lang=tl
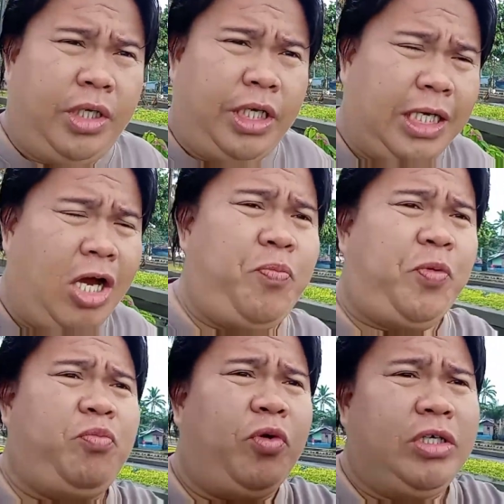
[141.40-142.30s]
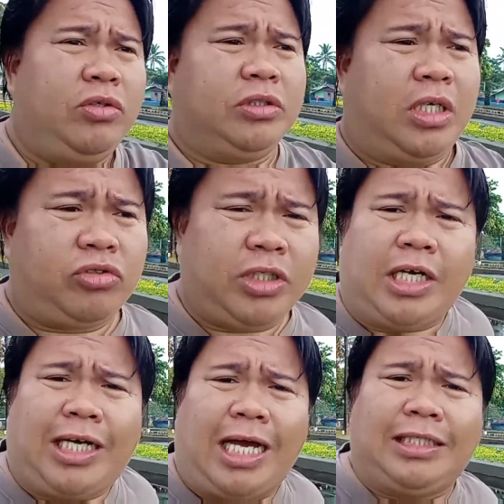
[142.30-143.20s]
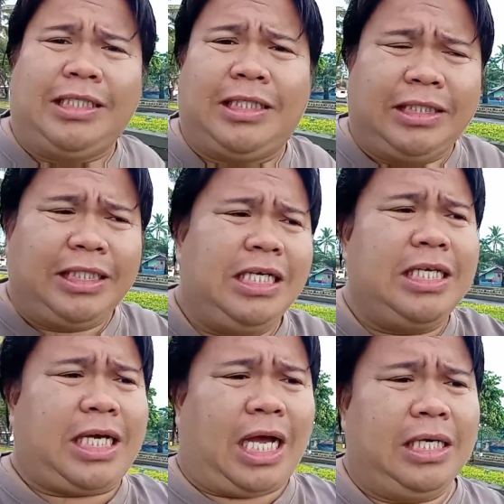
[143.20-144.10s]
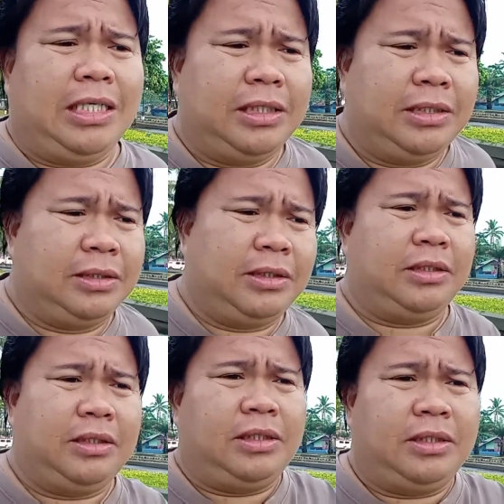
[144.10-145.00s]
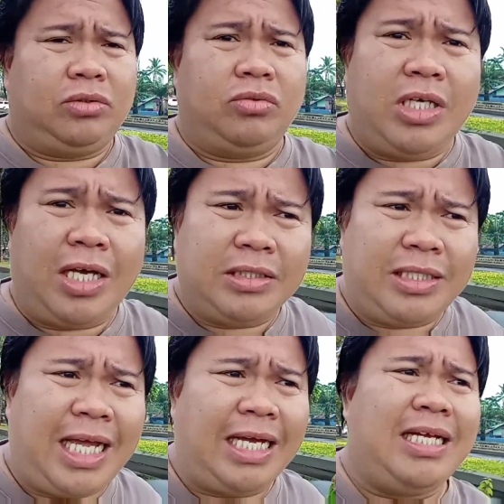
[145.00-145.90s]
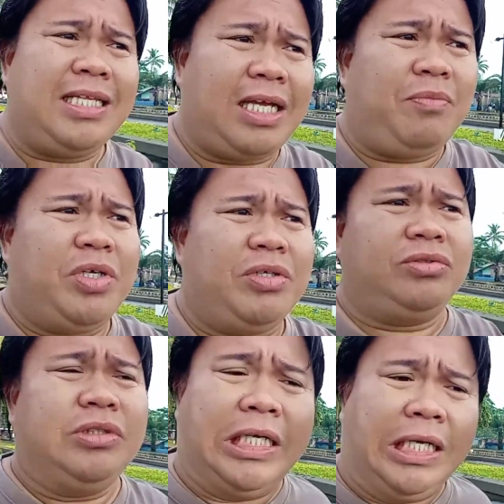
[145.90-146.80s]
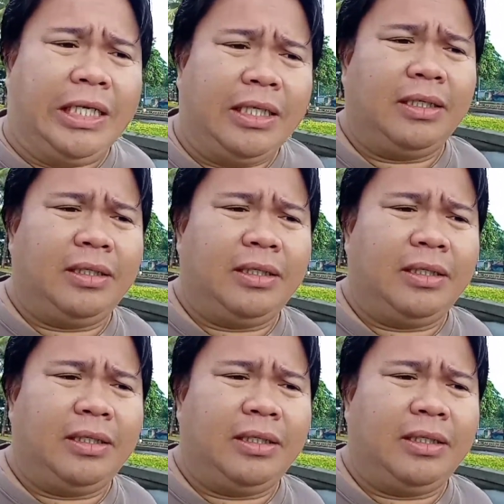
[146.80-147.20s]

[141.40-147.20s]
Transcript: ikaw pod maingon nga usa ka kaadik nga dili ka unya daghan ta maingon dili